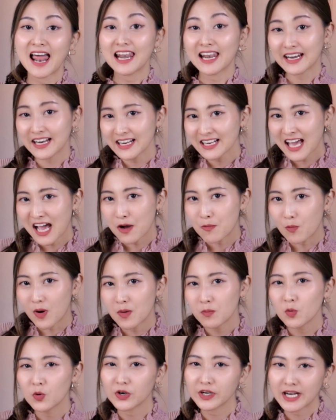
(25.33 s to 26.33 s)
แล้วถ้าถามว่า
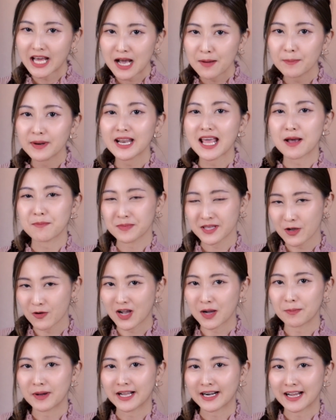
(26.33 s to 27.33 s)
มูดด้าเป็นแอปเกี่ยว
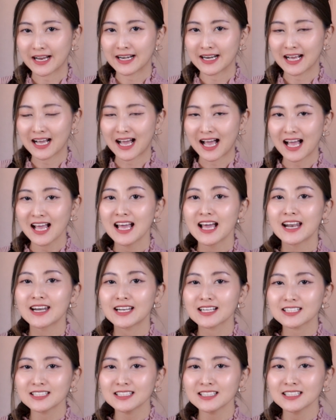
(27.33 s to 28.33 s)
กับอะไรนะคะ
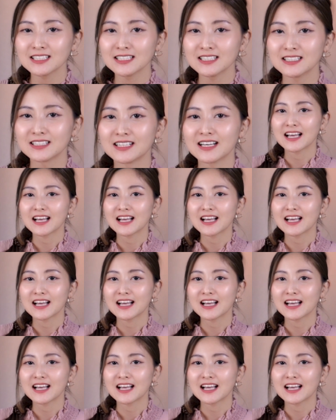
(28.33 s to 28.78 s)
นั่นก็คือ